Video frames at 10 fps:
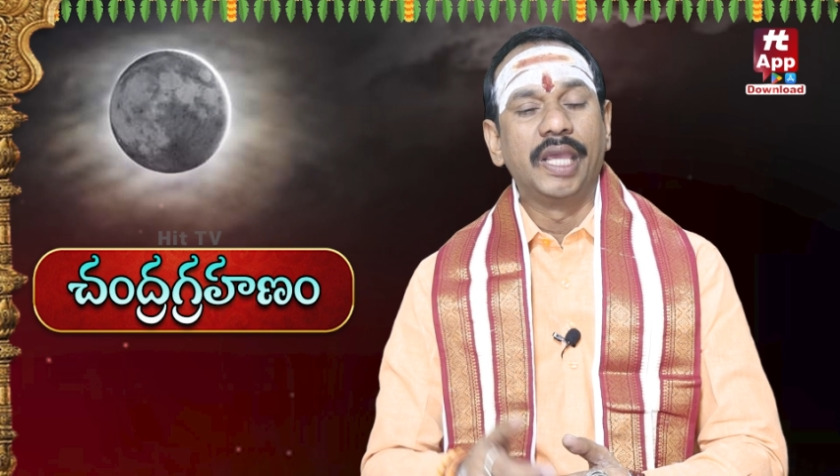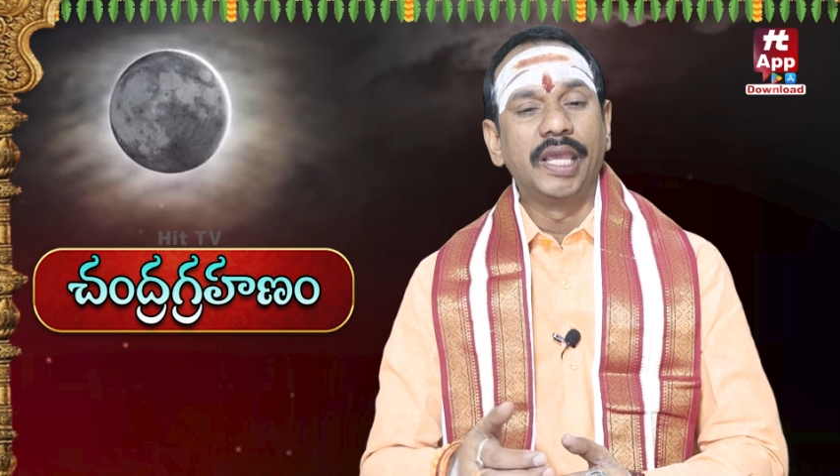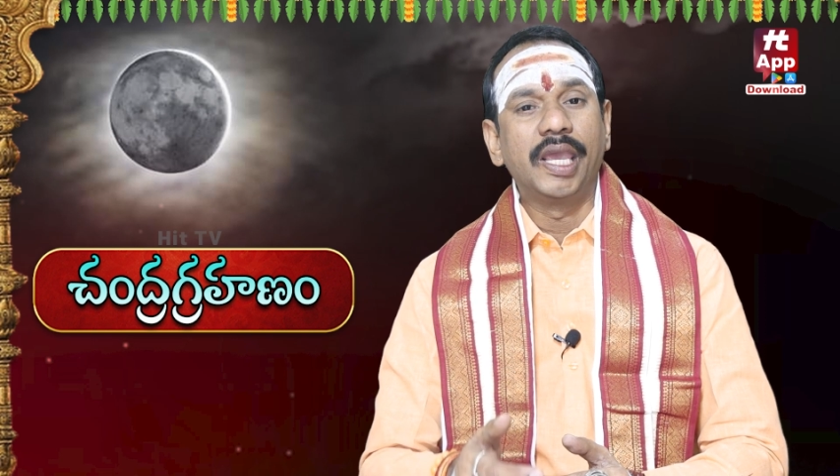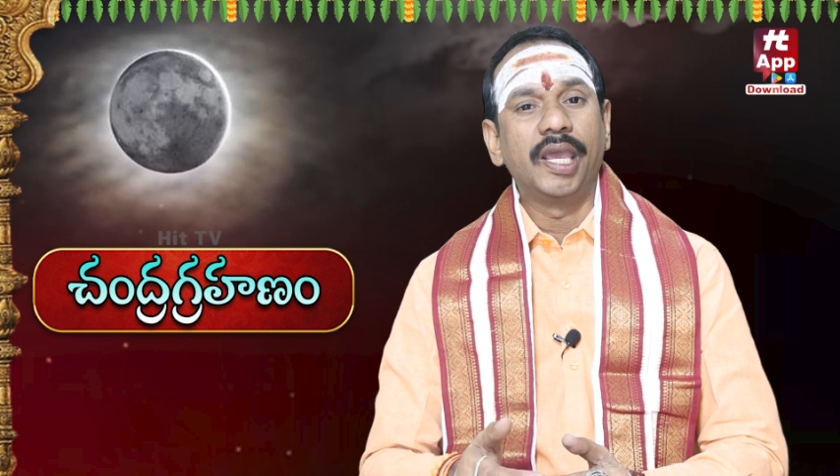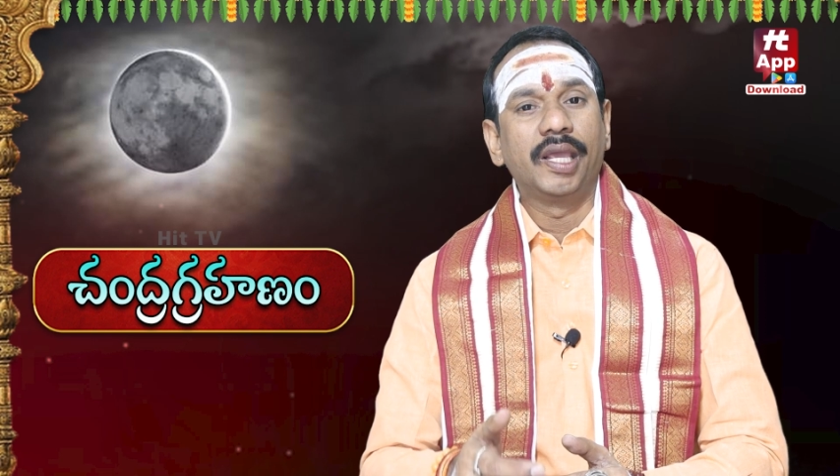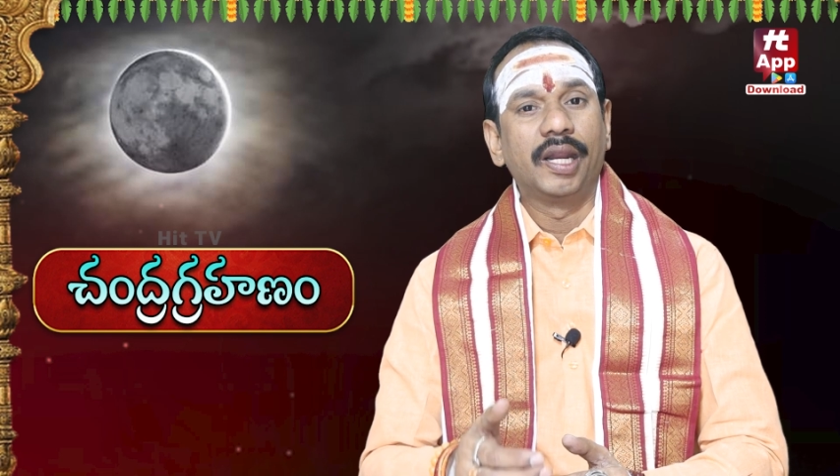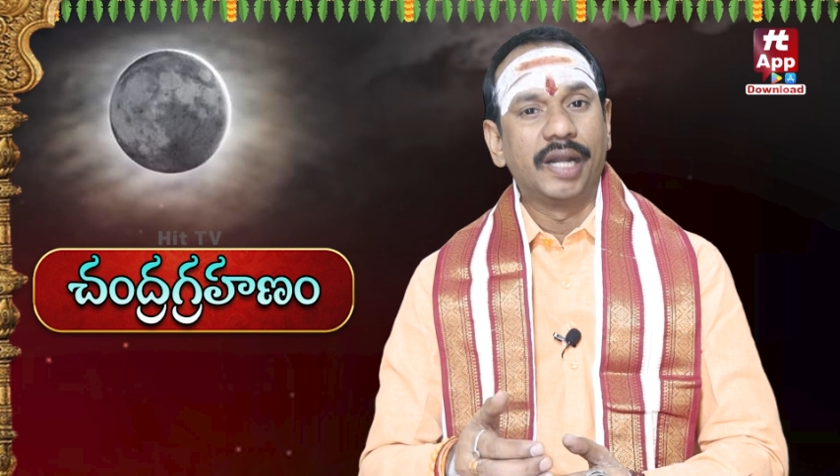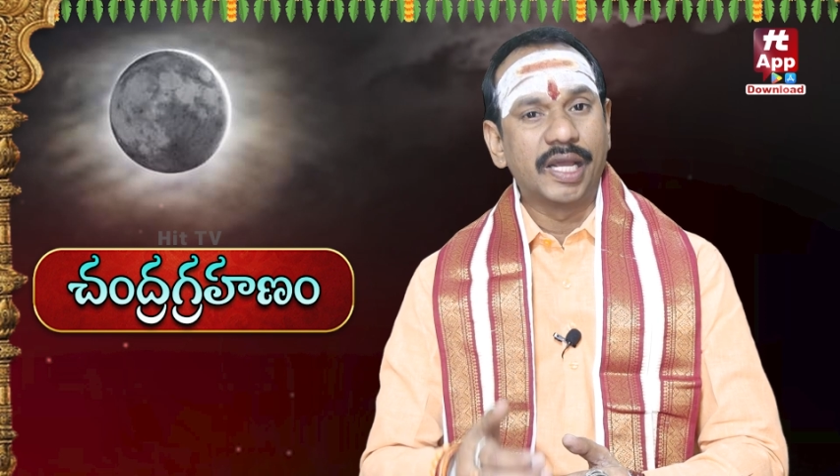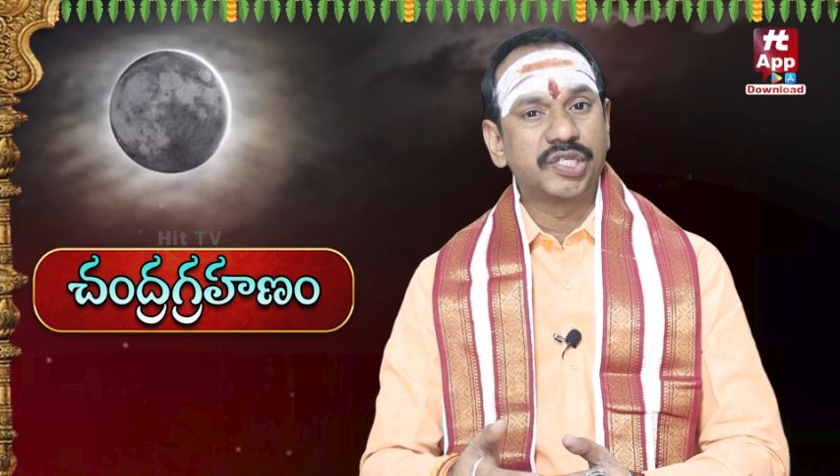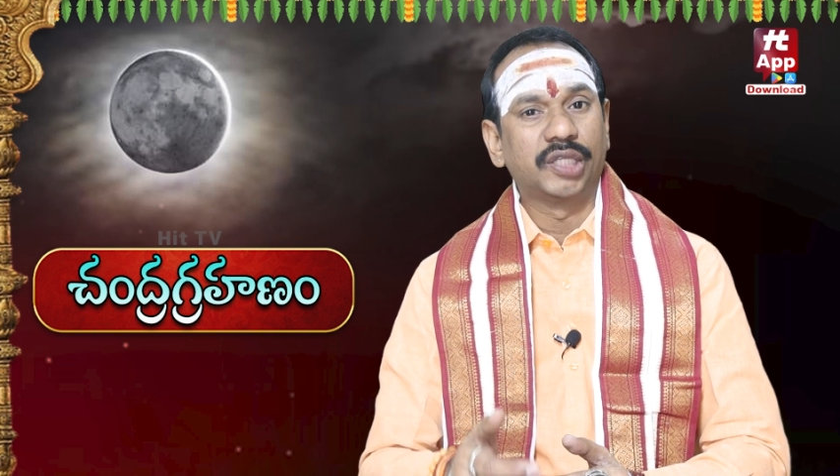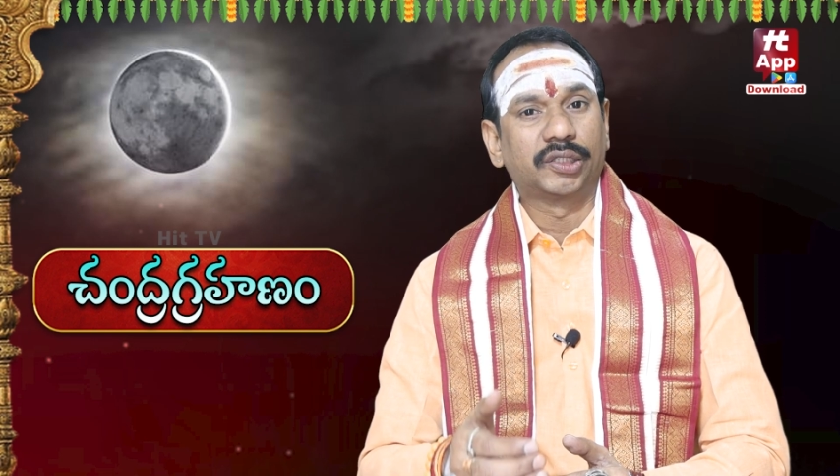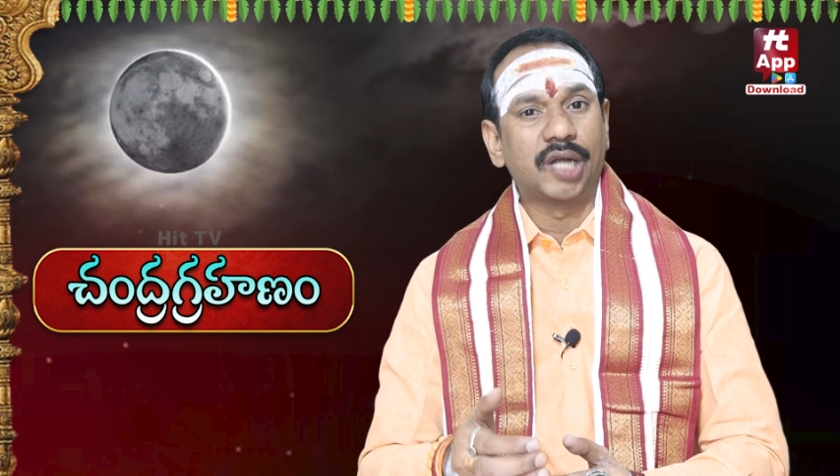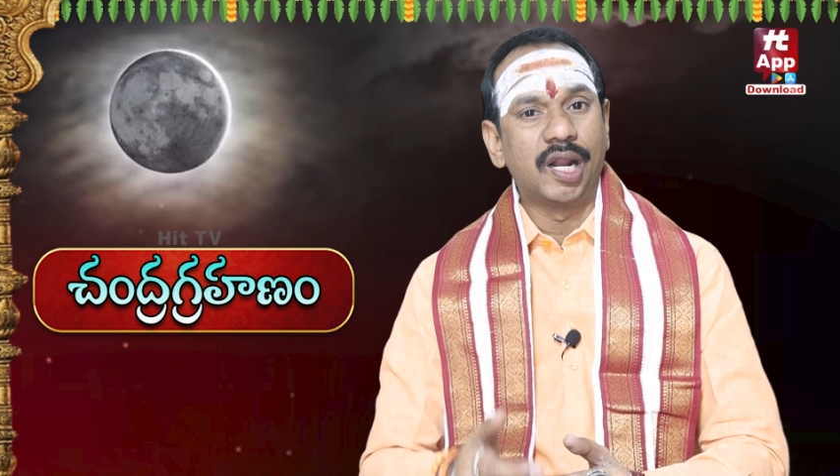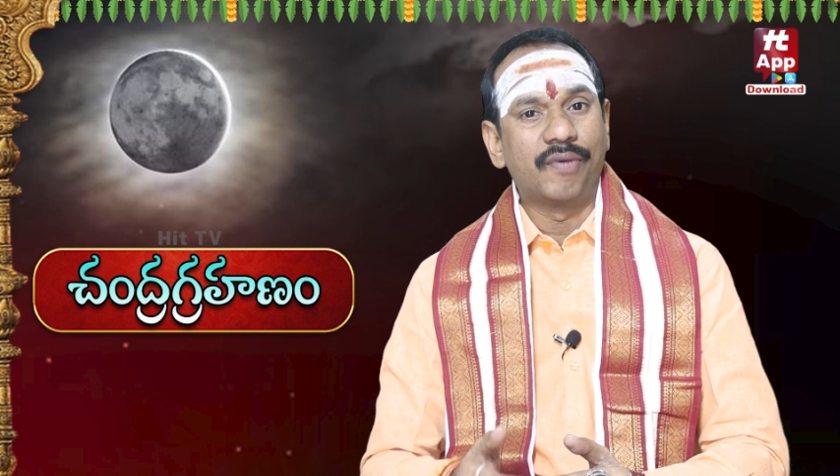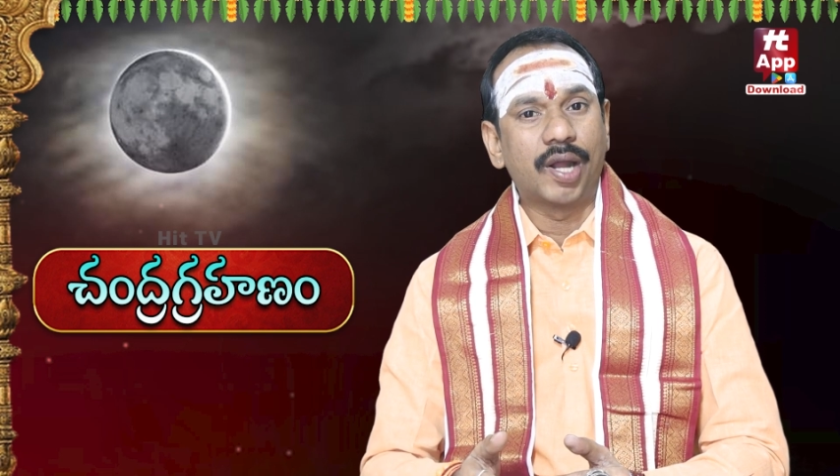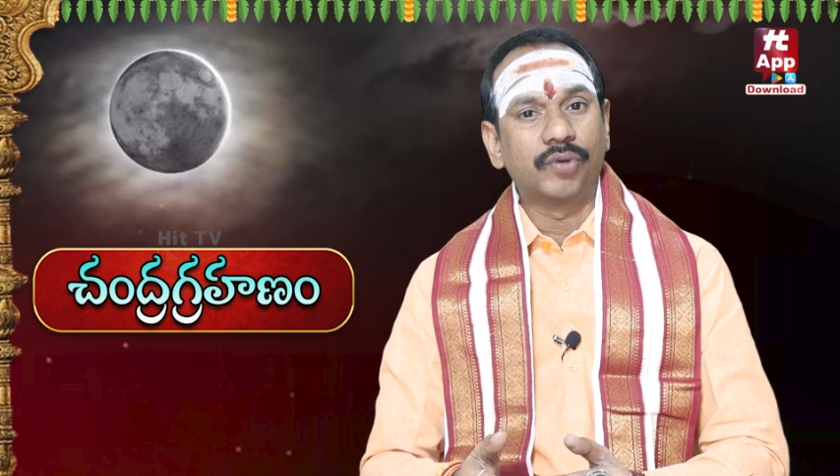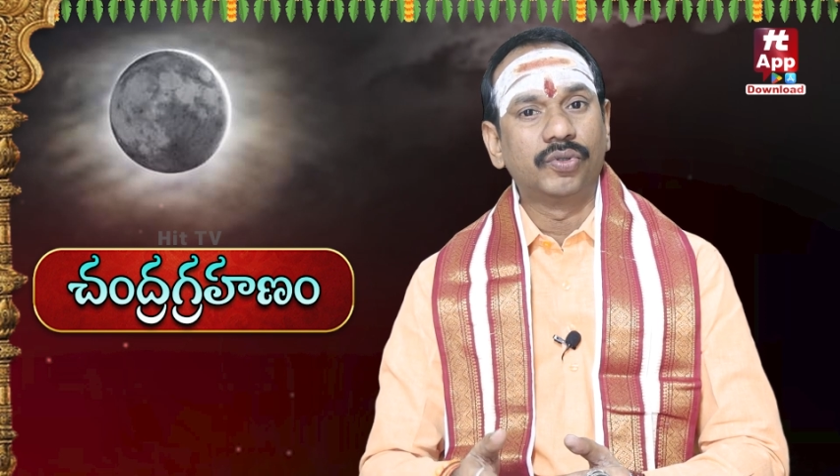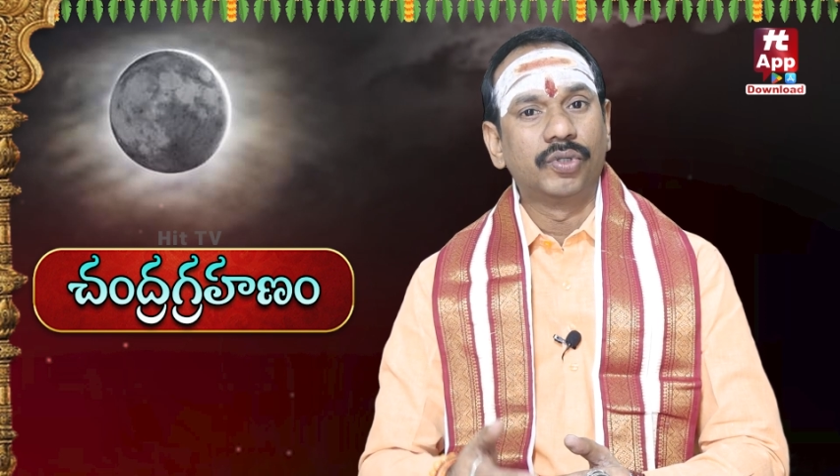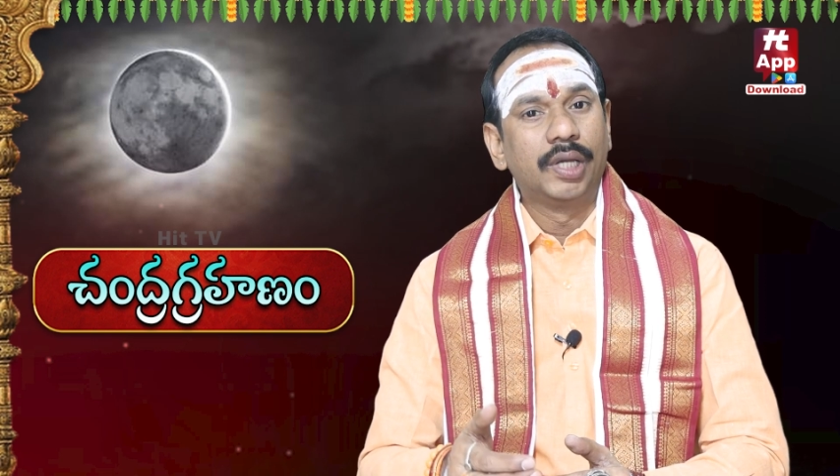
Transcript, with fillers: ఏ ఏ నక్షత్రాల వారు